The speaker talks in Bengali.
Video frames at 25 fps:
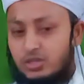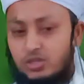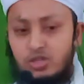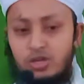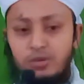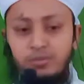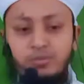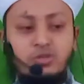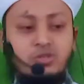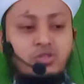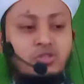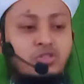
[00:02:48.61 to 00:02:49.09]

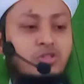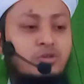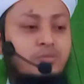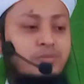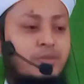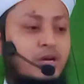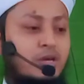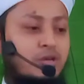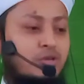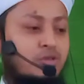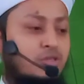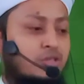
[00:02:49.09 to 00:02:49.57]
সমস্ত
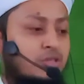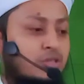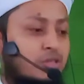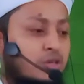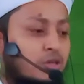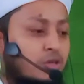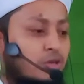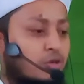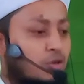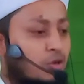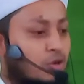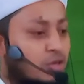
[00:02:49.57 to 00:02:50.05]
মানুষ
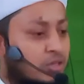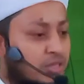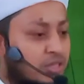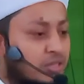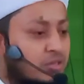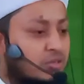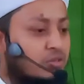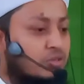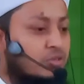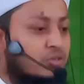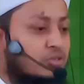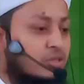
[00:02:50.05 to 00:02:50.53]

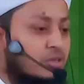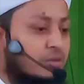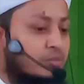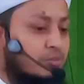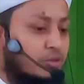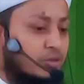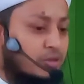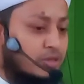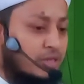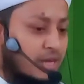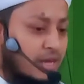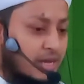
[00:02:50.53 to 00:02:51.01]
ক্ষতিগ্রস্তর
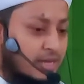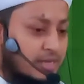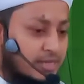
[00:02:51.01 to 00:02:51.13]
মধ্যে